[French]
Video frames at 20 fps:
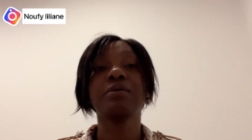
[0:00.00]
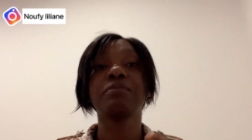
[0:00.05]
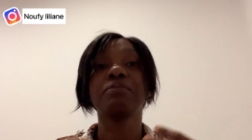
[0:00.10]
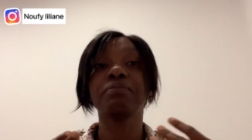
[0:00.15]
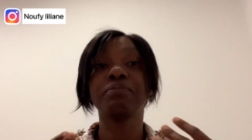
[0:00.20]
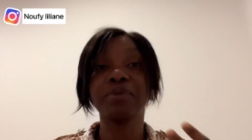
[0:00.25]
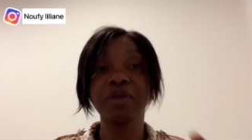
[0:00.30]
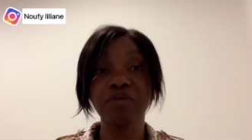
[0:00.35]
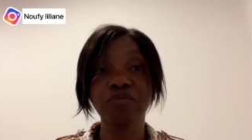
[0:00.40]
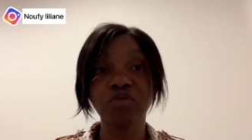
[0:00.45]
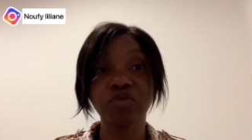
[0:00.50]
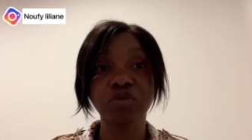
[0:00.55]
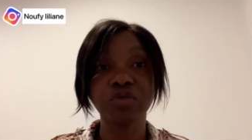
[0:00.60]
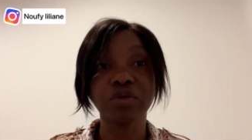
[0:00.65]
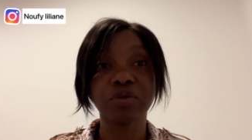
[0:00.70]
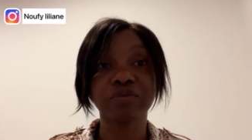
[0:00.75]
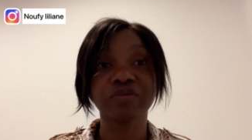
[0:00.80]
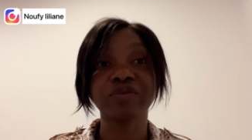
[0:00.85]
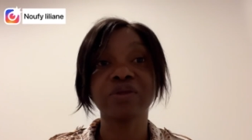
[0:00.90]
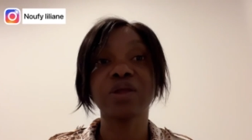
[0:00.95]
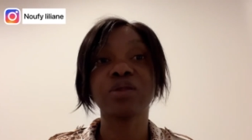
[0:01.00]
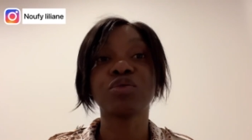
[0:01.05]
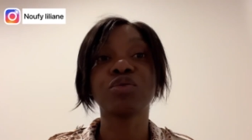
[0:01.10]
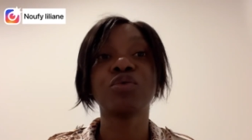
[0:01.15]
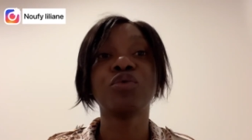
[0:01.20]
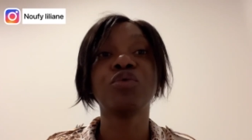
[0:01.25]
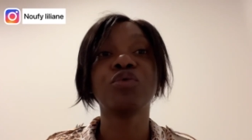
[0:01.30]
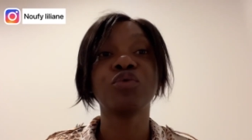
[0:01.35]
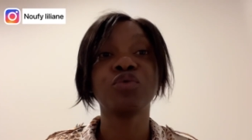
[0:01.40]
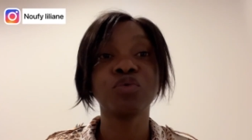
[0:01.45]
Bienvenue dans cette
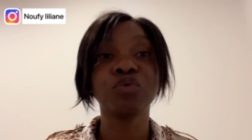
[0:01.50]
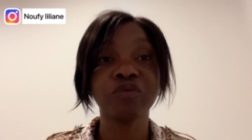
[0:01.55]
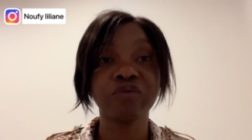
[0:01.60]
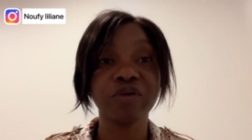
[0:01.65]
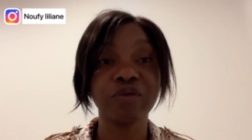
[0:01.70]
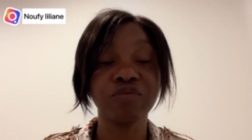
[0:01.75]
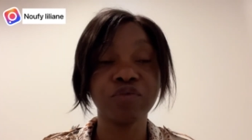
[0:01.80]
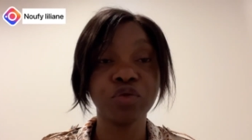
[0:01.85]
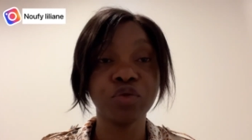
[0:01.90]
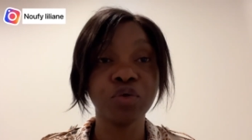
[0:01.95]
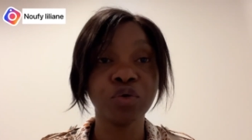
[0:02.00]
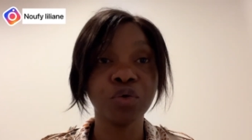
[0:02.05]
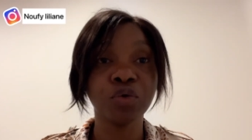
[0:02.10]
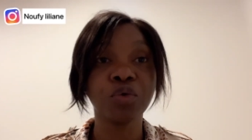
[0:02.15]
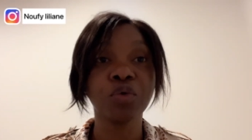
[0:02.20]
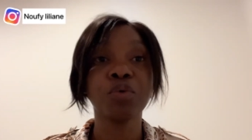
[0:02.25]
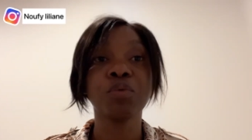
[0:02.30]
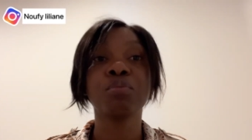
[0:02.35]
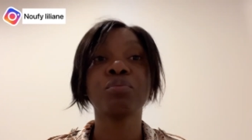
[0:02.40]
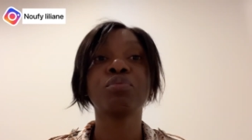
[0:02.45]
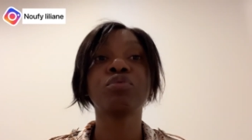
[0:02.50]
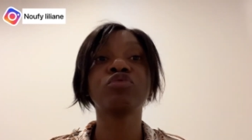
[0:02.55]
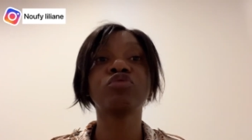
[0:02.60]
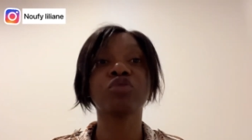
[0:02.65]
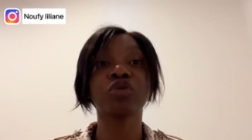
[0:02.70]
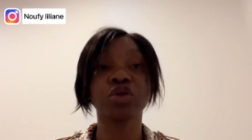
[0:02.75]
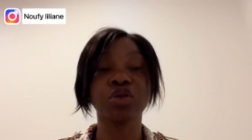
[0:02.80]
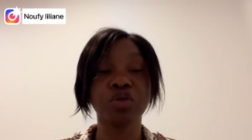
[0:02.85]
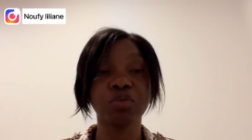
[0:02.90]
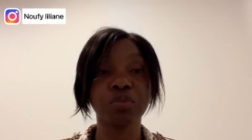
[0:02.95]
nouvelle vidéo. Pour ceux
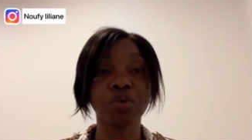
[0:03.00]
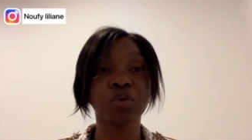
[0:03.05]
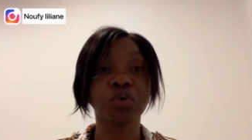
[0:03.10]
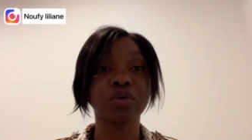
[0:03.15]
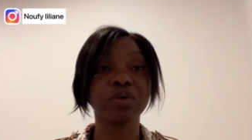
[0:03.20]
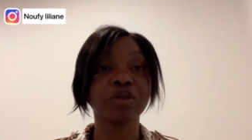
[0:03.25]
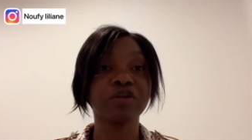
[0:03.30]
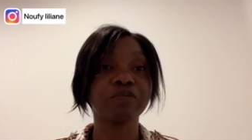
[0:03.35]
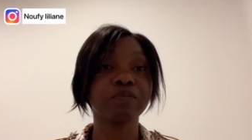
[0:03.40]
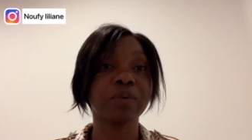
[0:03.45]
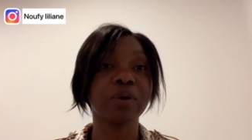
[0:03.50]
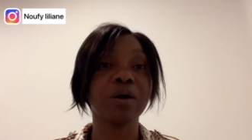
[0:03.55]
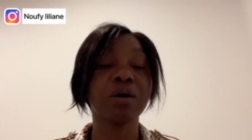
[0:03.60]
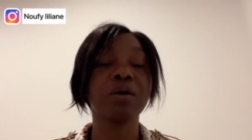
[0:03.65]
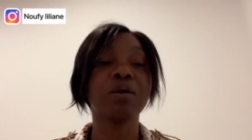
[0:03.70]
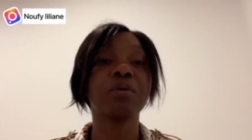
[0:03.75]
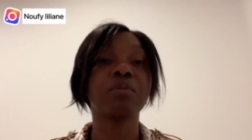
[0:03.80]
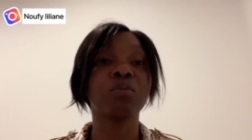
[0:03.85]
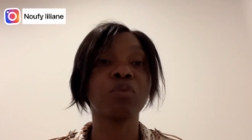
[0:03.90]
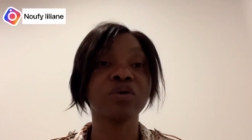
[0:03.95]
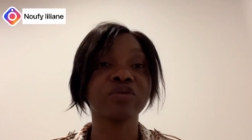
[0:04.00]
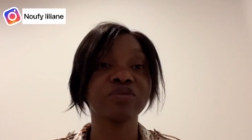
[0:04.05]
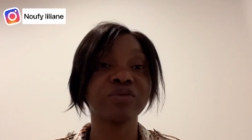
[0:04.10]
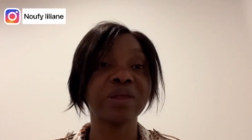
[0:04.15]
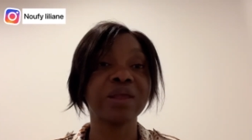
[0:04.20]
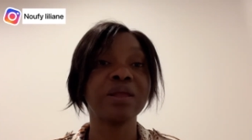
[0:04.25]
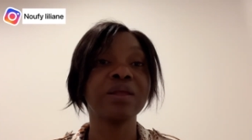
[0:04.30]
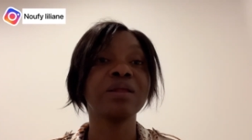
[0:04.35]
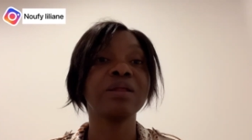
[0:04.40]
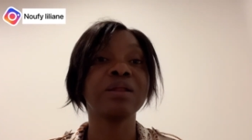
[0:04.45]
qui ne me connaissent pas, moi
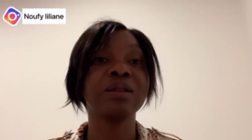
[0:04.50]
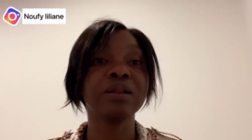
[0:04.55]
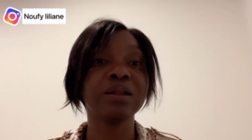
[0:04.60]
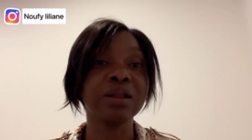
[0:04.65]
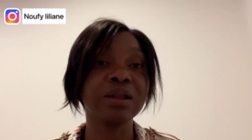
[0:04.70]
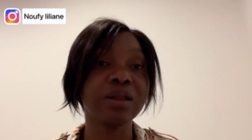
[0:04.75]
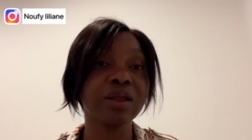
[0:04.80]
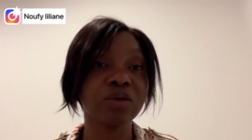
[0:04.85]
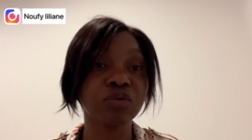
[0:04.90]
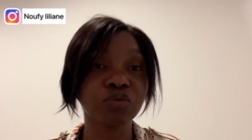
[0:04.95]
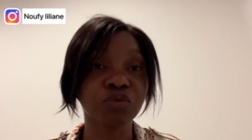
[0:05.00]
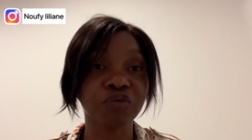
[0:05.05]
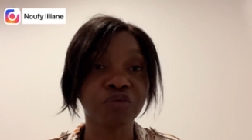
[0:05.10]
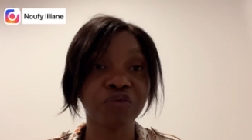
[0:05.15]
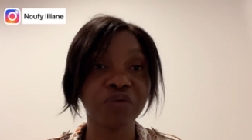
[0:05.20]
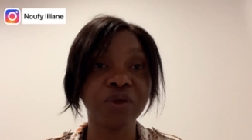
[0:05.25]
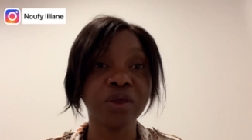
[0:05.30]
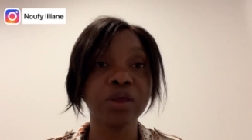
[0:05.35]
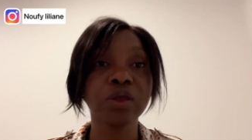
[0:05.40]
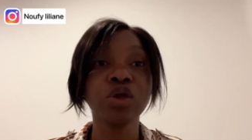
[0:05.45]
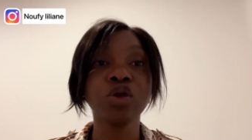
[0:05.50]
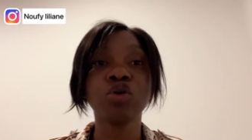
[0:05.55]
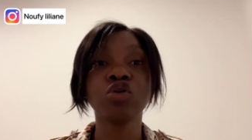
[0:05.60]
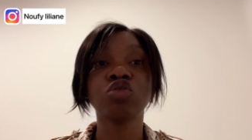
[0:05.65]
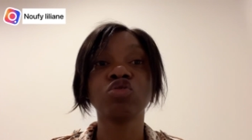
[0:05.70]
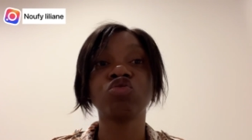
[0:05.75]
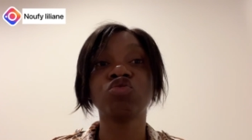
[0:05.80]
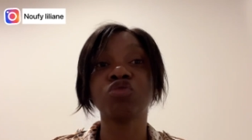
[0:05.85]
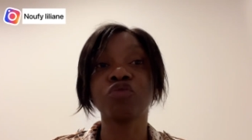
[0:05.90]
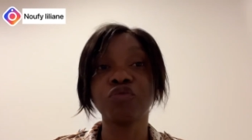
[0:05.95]
c'est Liliane Ofi.
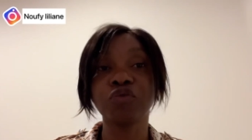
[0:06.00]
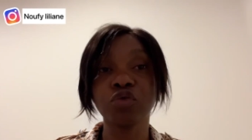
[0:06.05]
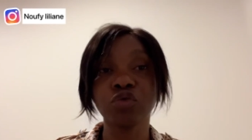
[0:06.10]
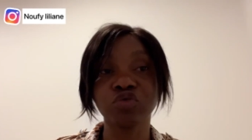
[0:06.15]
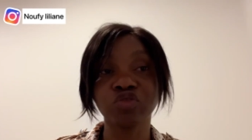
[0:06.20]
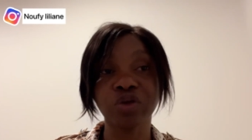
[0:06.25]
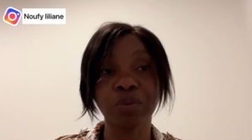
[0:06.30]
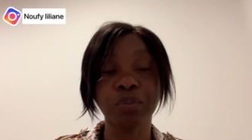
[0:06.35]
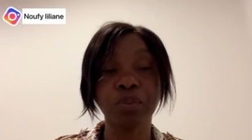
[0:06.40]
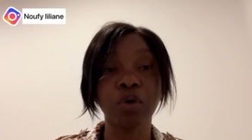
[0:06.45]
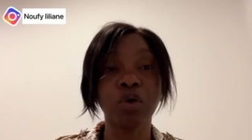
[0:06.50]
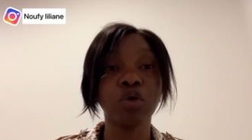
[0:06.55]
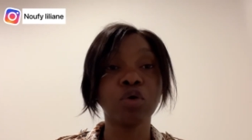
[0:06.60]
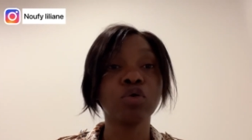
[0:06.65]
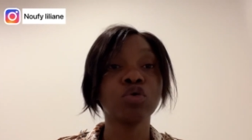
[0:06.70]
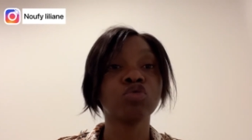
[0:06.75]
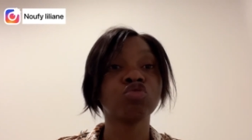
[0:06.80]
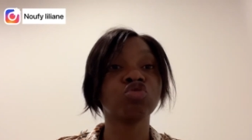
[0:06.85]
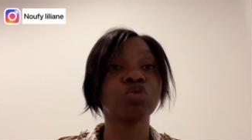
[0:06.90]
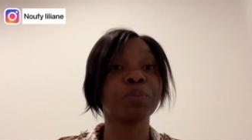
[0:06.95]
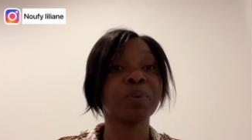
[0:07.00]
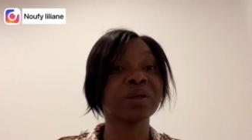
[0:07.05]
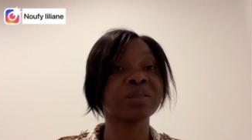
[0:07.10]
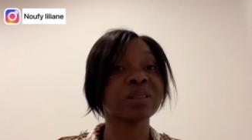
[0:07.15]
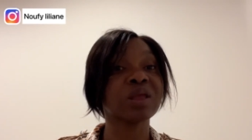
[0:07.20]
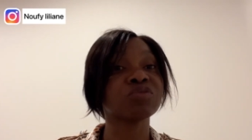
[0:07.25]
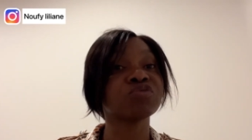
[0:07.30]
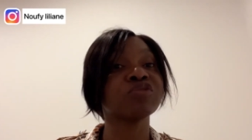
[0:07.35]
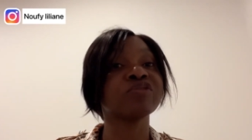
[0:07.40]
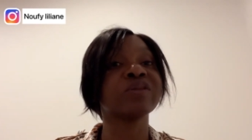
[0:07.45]
Je vis au Japon. Je
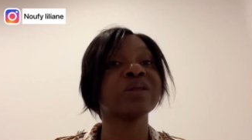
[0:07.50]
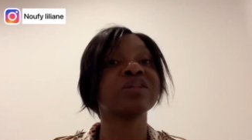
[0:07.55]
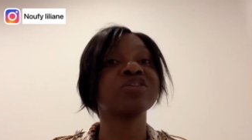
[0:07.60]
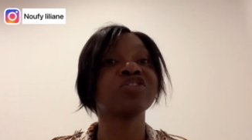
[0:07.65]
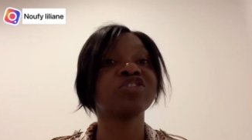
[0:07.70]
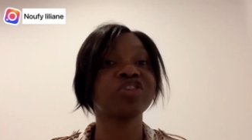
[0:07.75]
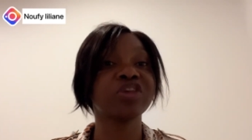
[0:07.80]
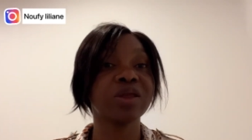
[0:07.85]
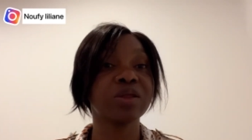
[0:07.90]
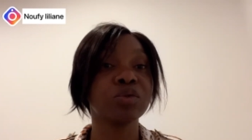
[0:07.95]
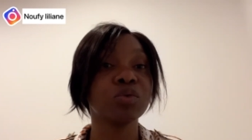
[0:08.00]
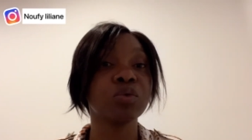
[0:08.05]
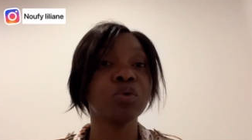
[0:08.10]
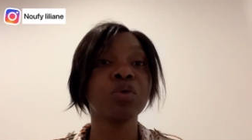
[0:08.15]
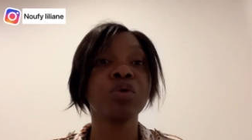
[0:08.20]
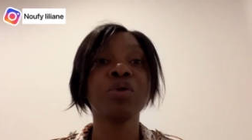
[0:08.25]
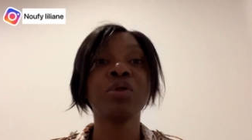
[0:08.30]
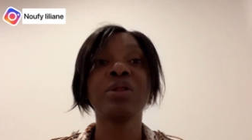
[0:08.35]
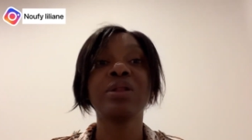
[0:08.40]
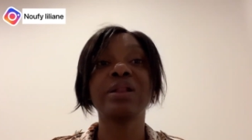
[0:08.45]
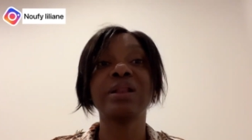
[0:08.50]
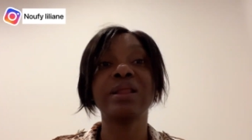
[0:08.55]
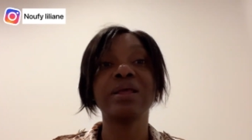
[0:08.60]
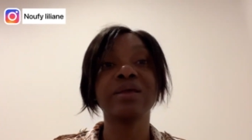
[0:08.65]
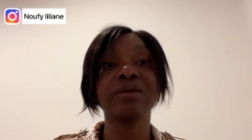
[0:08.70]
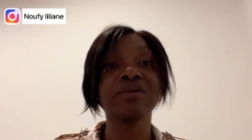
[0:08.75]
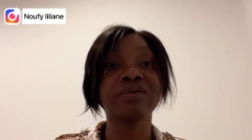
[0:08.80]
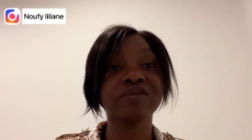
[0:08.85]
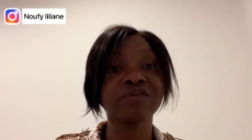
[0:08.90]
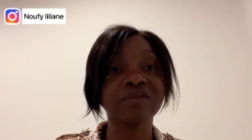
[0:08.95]
partage sur cette chaîne
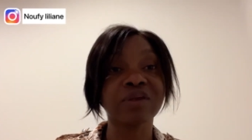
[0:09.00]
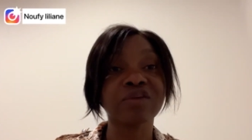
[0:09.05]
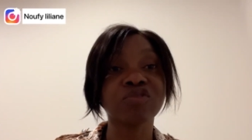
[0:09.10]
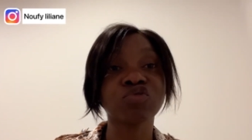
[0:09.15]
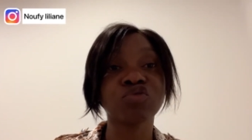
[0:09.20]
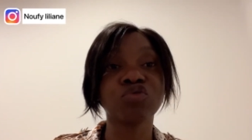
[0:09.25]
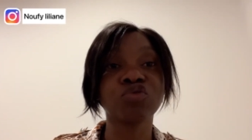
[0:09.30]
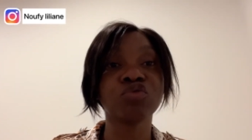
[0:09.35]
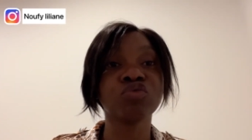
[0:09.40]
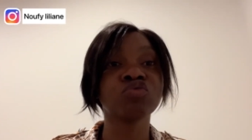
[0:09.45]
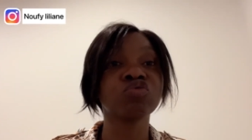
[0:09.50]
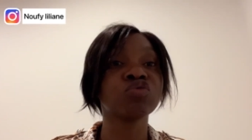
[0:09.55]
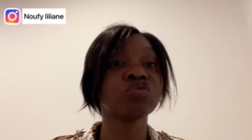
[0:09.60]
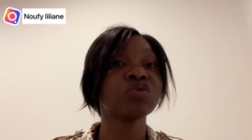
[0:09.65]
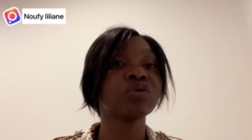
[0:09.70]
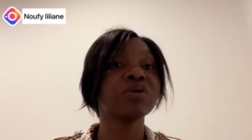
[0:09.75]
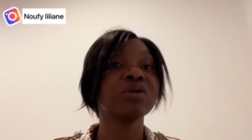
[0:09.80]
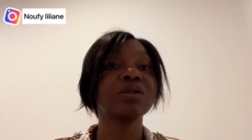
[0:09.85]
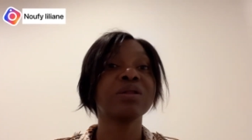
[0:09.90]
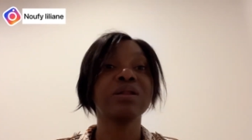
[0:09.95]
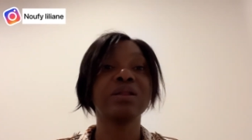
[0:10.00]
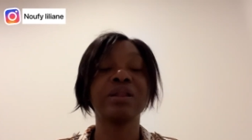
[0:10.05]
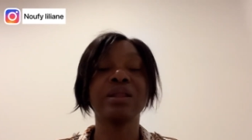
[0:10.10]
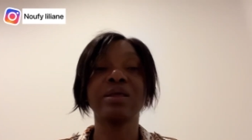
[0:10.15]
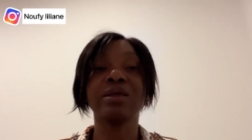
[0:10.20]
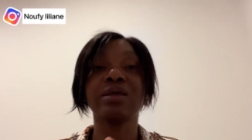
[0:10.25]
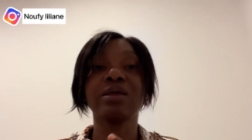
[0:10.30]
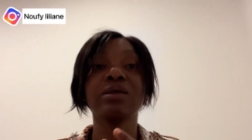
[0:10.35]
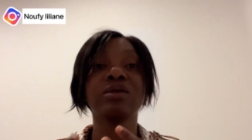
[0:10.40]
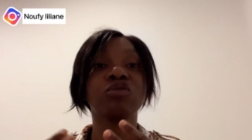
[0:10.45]
les astuces,
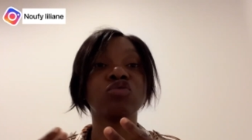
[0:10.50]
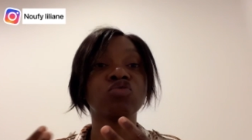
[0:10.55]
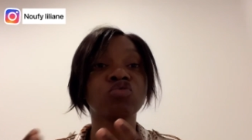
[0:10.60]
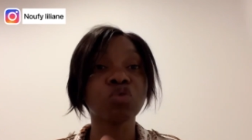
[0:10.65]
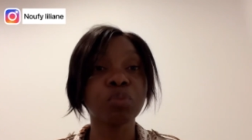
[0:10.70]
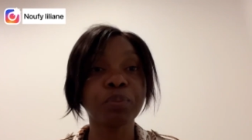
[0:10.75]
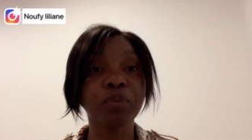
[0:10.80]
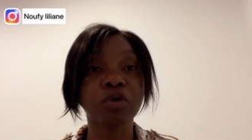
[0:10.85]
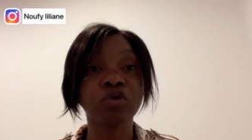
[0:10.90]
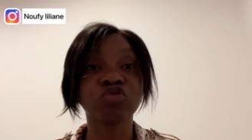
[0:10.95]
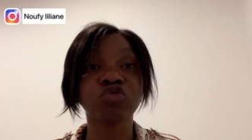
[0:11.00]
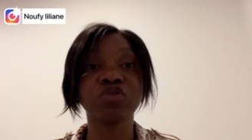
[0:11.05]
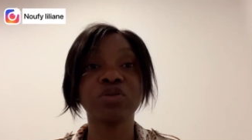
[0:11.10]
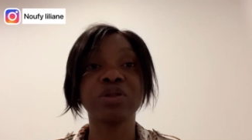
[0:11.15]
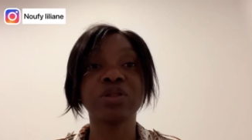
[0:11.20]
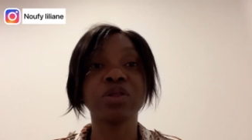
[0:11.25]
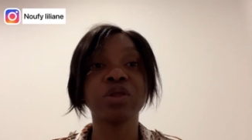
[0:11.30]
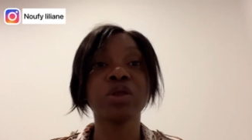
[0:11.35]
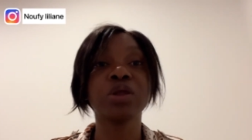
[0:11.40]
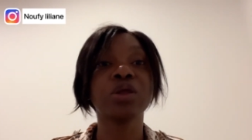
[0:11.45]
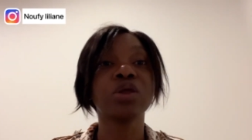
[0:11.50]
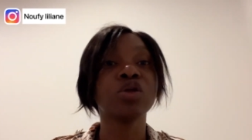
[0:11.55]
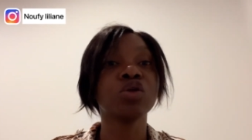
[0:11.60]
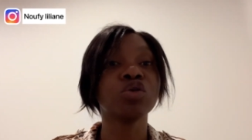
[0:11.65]
les opportunités